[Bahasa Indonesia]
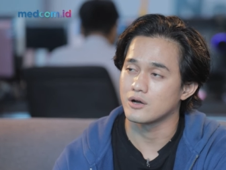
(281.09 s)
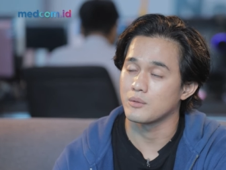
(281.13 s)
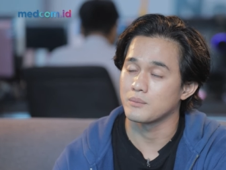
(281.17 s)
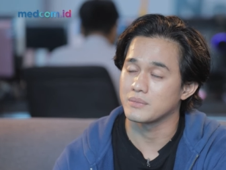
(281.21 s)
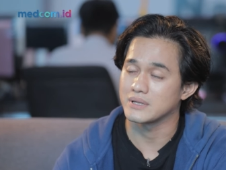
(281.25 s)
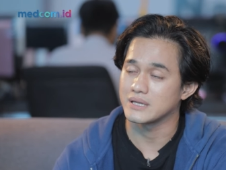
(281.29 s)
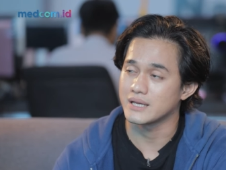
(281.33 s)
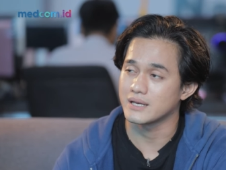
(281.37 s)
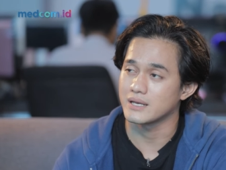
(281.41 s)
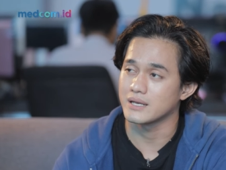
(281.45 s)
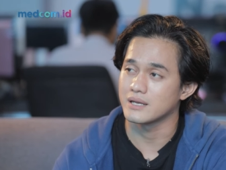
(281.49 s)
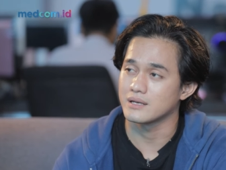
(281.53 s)

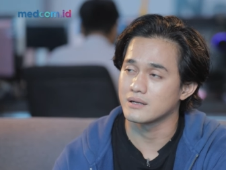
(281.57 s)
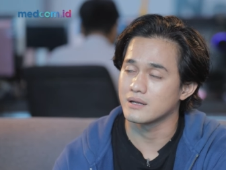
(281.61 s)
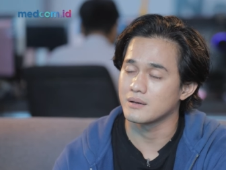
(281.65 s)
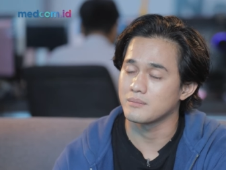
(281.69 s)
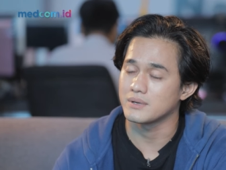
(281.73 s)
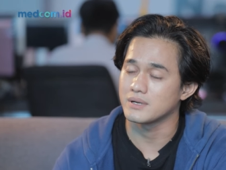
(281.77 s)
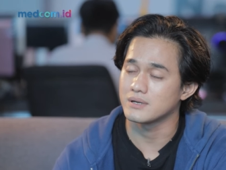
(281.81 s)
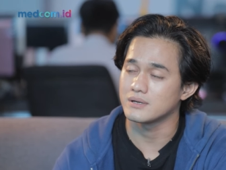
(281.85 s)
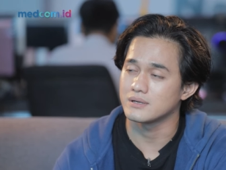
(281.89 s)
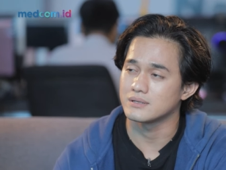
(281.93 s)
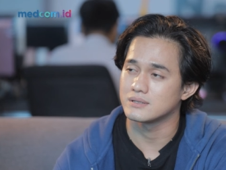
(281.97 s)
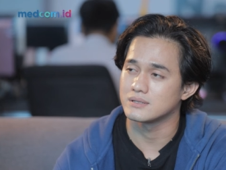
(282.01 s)
kompetennya
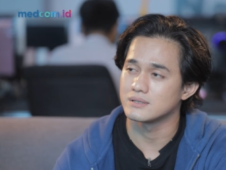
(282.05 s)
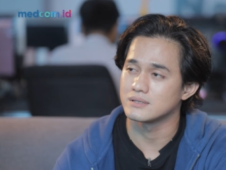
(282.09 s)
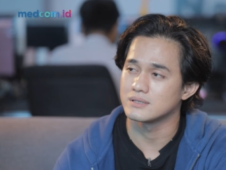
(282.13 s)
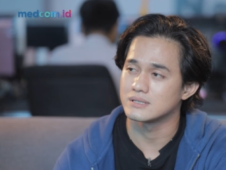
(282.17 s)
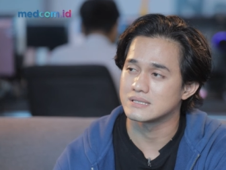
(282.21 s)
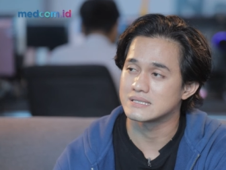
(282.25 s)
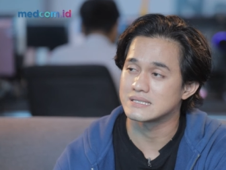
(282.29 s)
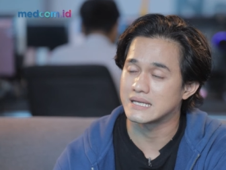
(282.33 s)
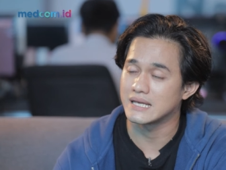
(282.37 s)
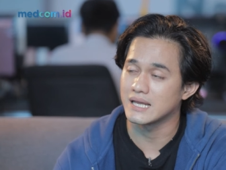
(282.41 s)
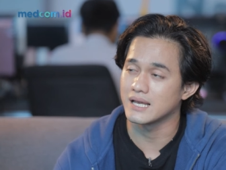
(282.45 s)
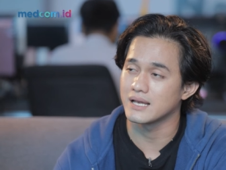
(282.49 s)
apa uh,
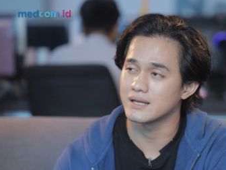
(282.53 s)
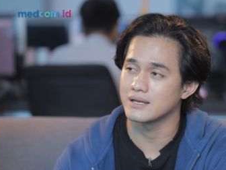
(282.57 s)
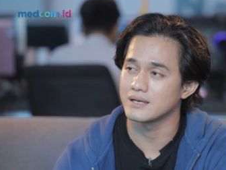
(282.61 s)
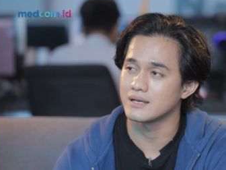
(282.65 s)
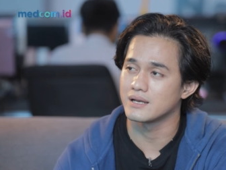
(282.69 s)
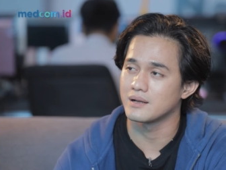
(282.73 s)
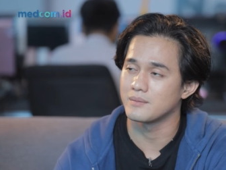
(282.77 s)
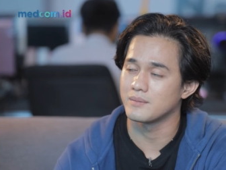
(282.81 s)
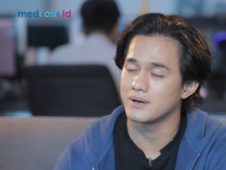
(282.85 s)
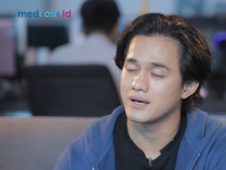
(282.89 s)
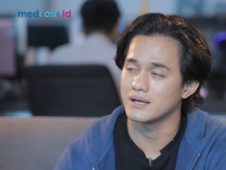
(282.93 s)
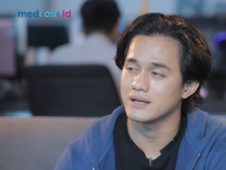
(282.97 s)
skillnya
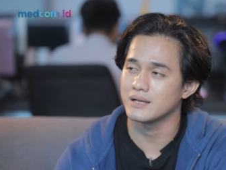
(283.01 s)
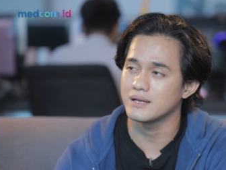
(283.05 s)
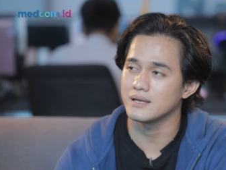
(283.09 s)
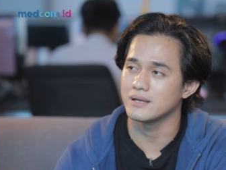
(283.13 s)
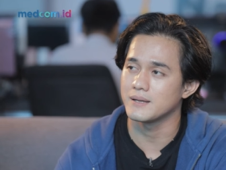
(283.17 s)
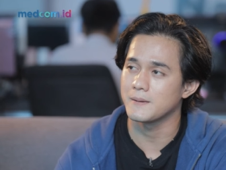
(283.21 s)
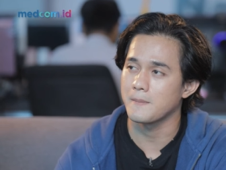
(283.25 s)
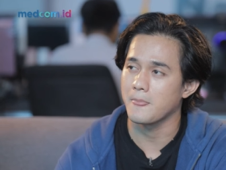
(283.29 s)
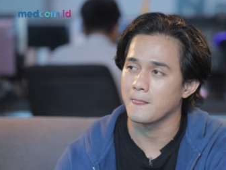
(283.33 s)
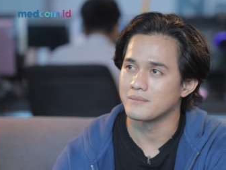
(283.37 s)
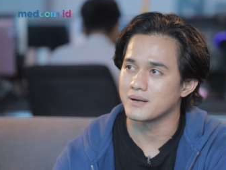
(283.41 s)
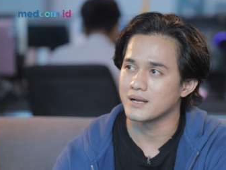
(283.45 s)
dalam hal
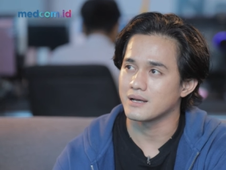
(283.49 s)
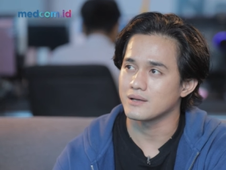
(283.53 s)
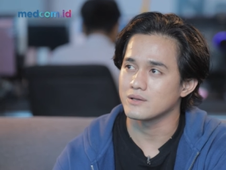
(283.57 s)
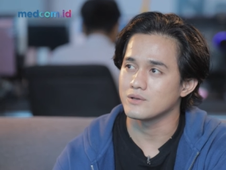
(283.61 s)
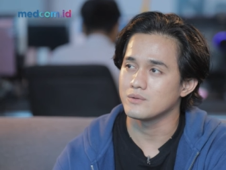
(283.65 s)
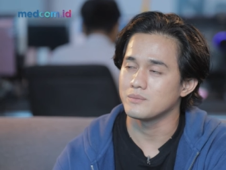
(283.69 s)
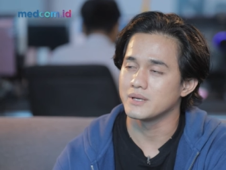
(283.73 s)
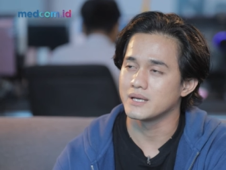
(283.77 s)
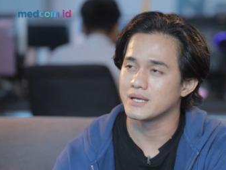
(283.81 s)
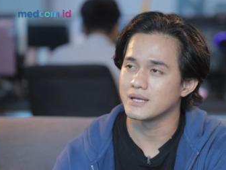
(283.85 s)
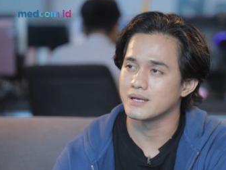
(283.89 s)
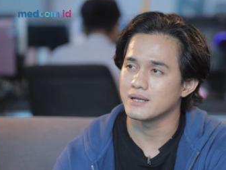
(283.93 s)
ini mereka
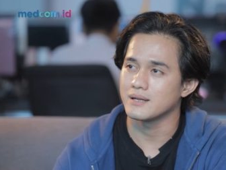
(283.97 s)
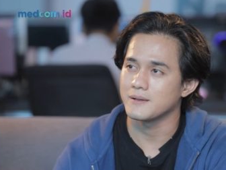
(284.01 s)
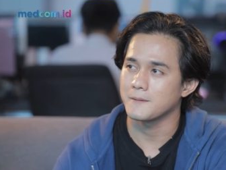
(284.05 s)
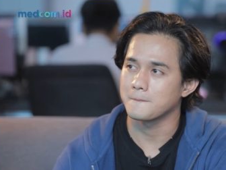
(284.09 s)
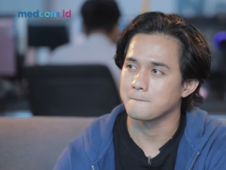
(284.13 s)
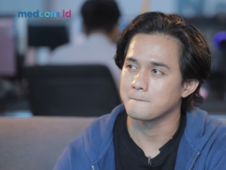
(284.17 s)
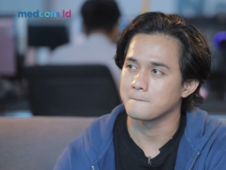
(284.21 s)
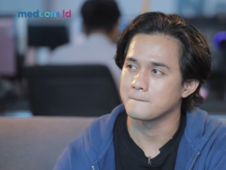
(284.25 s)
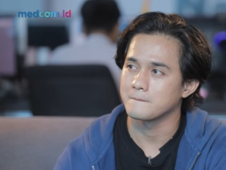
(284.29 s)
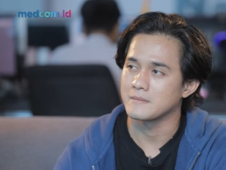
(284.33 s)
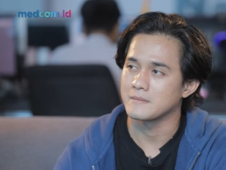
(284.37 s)
tuh bikinnya